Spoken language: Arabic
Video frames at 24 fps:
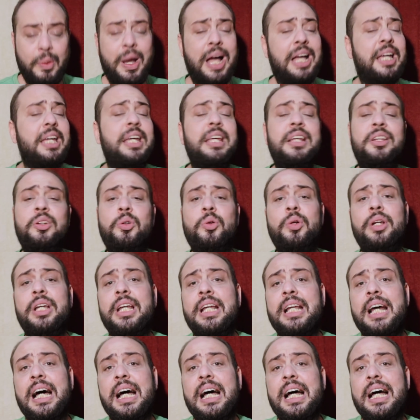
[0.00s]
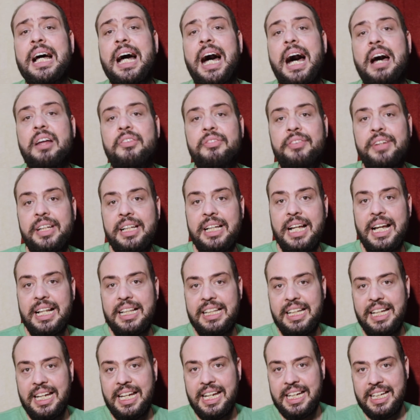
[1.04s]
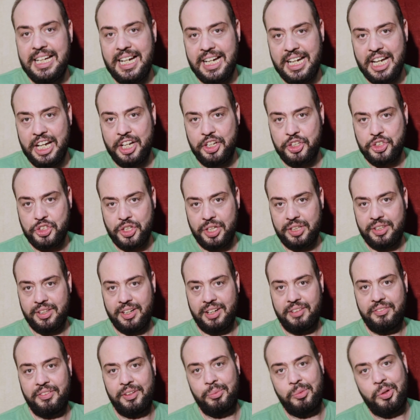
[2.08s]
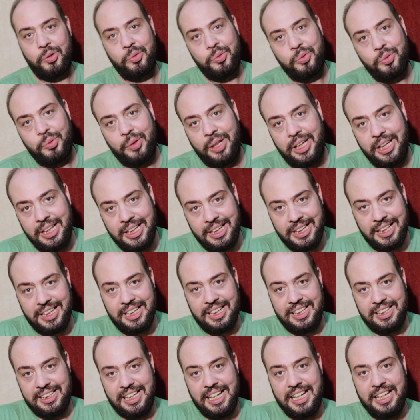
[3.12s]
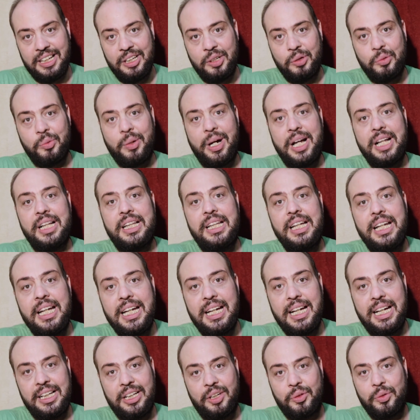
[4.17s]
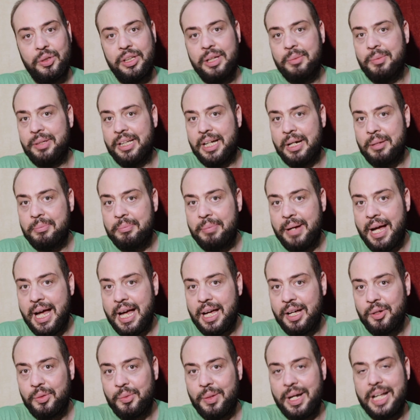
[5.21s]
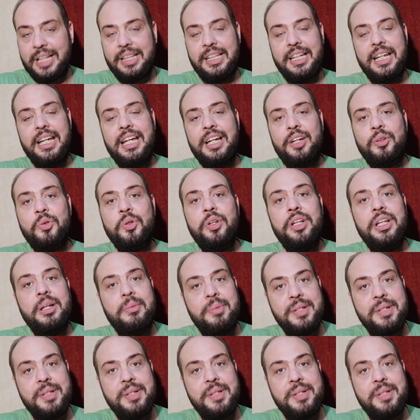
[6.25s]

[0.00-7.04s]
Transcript: وأكيد كلنا عارفين قد إيه هي كانت شاطرة في الموضوع ده وقد إيه إحنا كنا بنحبها وقد إيه كنا